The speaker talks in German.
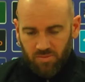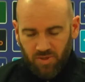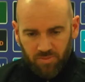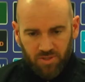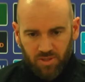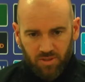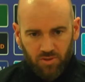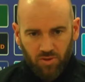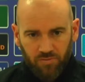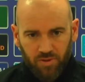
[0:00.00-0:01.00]
wir haben das ja
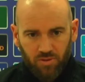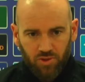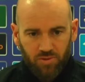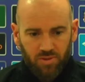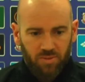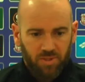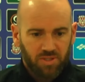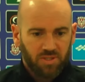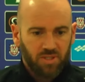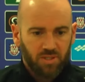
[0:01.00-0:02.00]
jetzt häufig auch schon
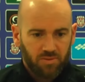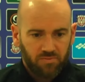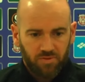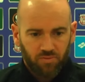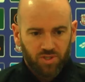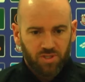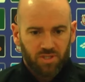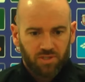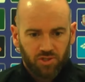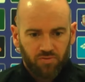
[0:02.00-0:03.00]
thematisiert. Wir wussten,
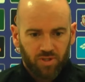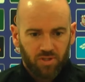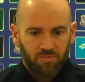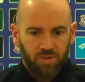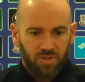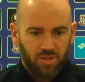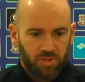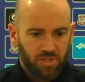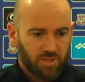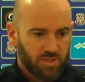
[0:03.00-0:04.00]
dass es schwierig wird,
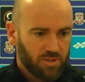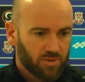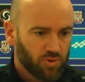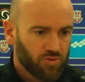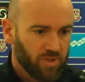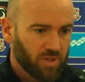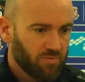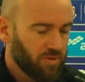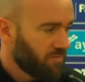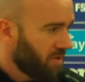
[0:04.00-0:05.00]
aber dass es dann so
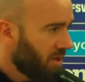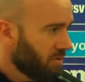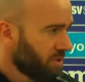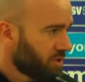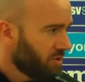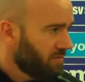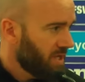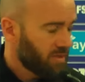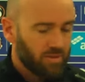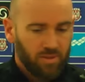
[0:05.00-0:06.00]
schwierig wird, war auch nicht zu
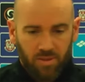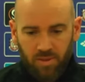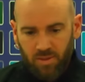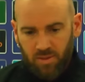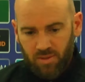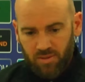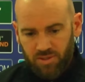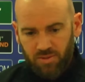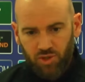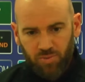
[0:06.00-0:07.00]
erwarten.
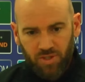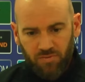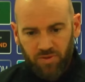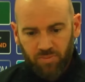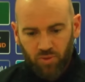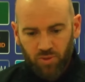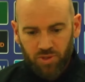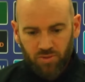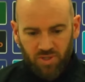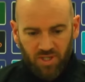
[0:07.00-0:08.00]
Sieben Spiele, vier
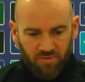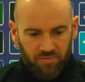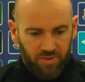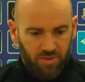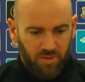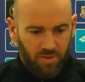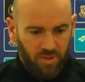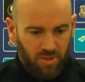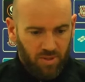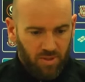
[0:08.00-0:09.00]
Punkte und dann haben wir eine
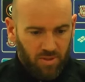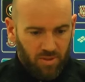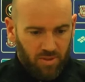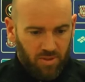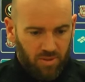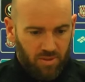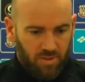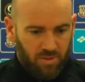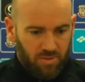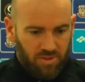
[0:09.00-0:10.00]
äh,
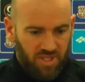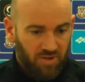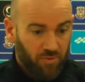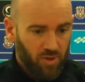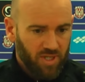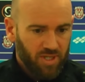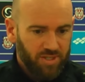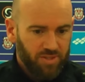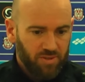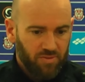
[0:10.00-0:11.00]
sehr
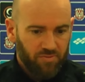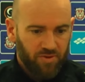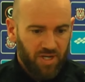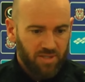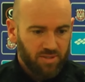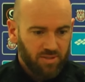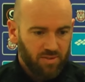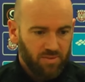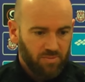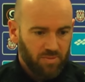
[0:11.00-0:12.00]
erfolgreiche
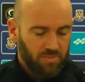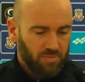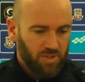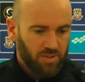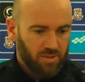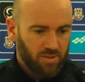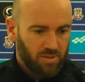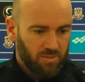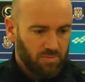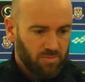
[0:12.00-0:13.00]
Phase mit
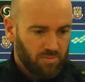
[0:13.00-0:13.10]
äh,